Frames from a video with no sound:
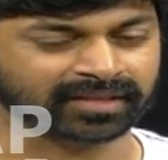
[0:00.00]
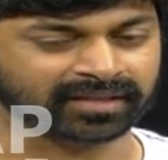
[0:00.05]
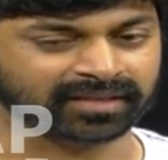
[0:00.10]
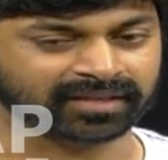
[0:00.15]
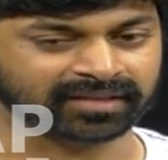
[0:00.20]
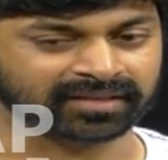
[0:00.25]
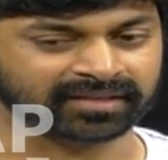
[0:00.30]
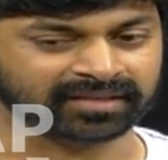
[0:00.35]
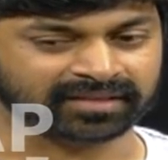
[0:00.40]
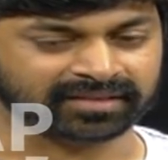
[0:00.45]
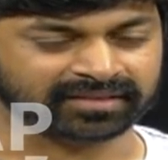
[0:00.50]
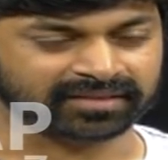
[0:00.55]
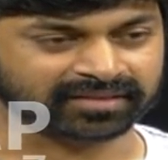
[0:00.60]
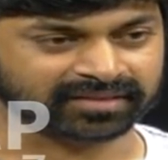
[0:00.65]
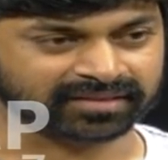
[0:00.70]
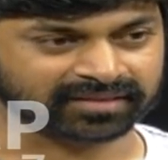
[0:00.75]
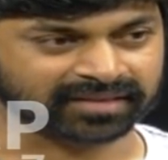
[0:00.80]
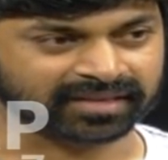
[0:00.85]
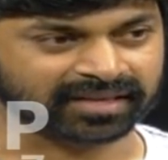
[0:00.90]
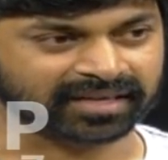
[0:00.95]
ఇంకా
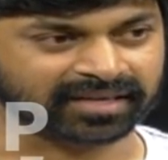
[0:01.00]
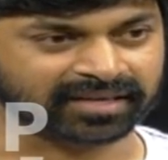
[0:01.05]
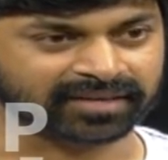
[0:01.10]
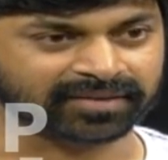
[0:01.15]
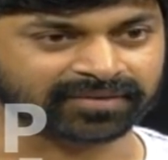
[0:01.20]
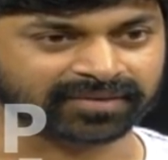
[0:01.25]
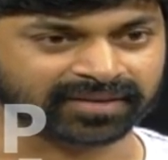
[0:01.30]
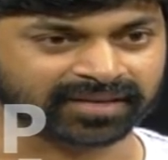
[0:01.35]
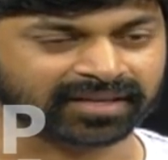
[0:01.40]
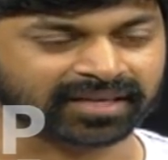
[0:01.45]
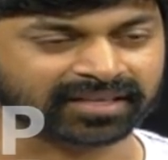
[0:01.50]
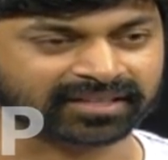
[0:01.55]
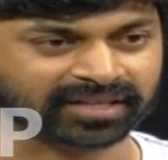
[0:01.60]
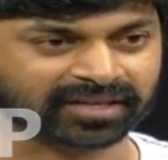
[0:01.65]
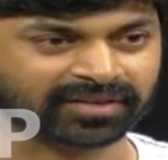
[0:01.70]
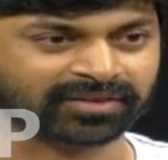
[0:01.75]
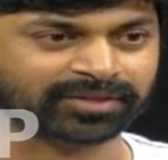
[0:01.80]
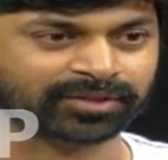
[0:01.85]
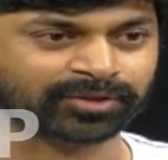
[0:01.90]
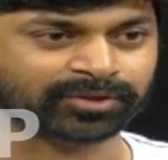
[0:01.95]
ఖాళీగా ఉన్నా ఆ
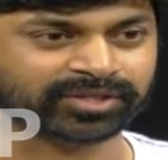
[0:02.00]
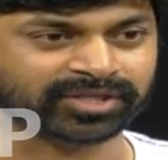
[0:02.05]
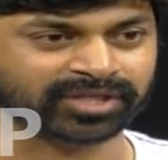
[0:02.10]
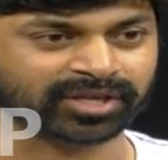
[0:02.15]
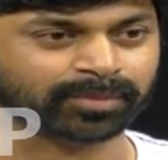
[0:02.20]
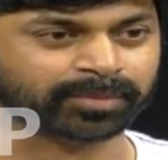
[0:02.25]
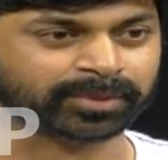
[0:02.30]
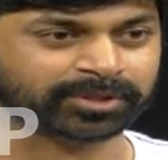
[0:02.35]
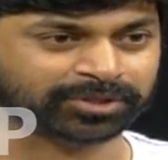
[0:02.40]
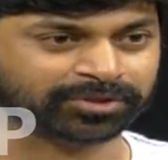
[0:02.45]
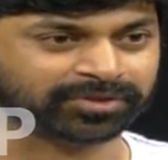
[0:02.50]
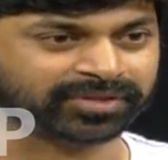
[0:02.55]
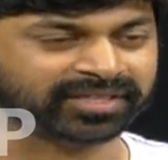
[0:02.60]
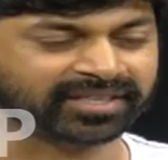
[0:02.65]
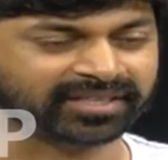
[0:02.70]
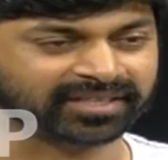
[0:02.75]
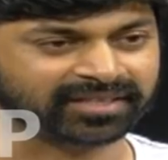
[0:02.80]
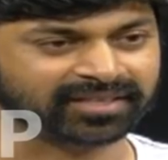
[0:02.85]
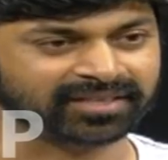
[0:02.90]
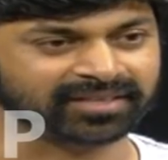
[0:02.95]
తర్వాత వచ్చిన
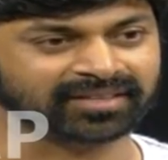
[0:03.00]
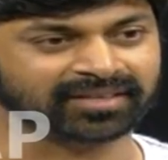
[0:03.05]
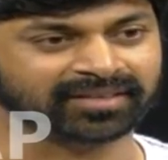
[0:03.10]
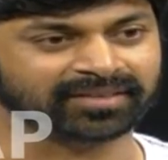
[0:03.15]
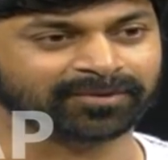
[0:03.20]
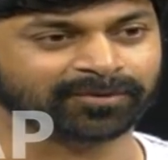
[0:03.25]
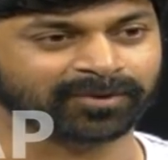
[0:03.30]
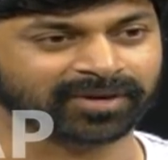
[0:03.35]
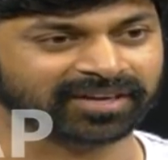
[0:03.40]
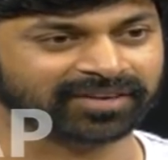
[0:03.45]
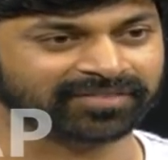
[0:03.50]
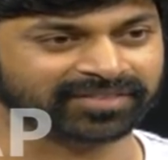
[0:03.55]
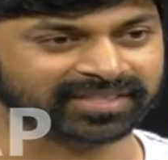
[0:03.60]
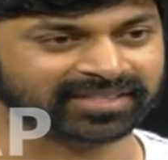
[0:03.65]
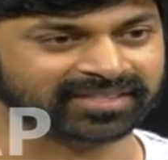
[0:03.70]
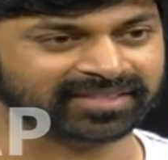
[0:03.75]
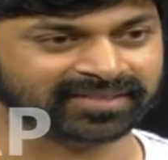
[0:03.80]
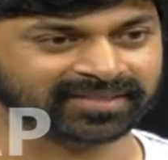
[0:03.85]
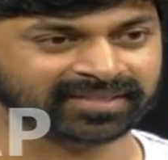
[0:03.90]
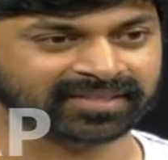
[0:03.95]
ఆపర్చునిటీ
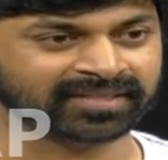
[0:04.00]
వంగవీటి